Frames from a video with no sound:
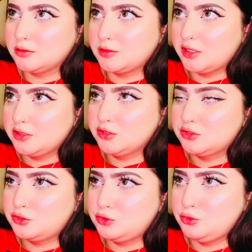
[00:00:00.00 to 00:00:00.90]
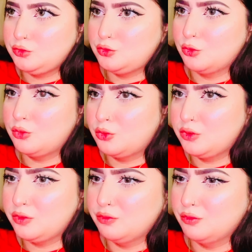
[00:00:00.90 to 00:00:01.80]
आई जस्ट
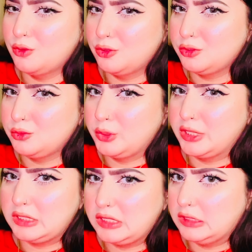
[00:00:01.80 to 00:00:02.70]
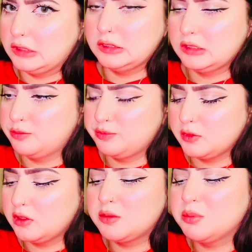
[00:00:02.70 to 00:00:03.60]
डोंट वॉन्ट टू गेट इल
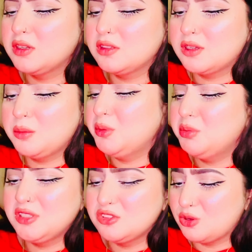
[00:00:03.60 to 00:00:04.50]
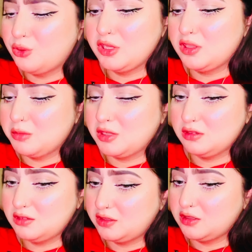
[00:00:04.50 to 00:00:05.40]
लाइक मैं कभी भी नहीं चाहूँगी कि मैं
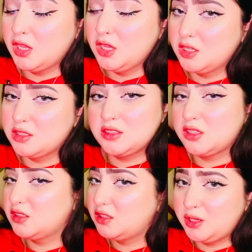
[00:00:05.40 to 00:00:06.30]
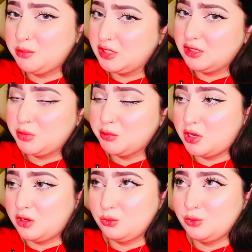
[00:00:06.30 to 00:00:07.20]
लाइक like, ज़्यादा टाइम के लिए
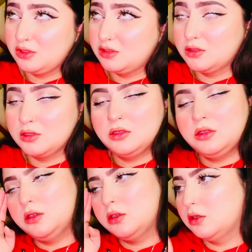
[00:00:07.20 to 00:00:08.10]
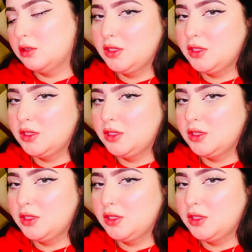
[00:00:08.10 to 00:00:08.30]
बीमार हूँ लाइक ओह